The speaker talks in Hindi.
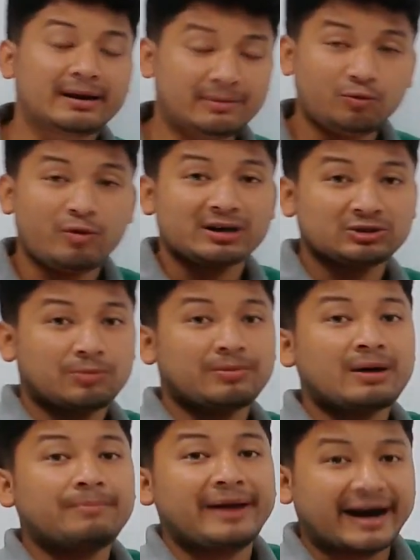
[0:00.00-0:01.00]
है वर्कशॉप
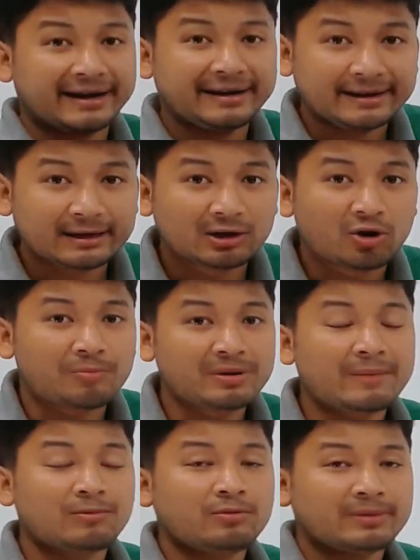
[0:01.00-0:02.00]
का प्रैक्टिकल कॉपी
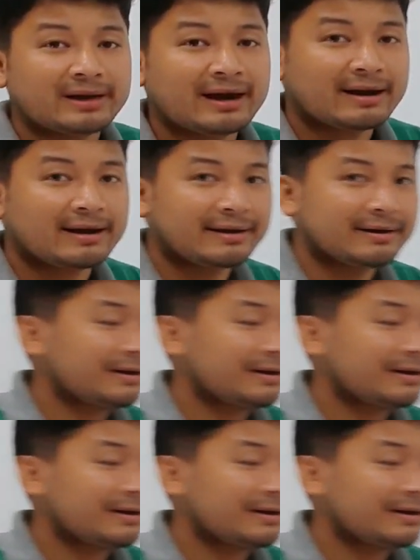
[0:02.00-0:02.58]
आपको बनाना है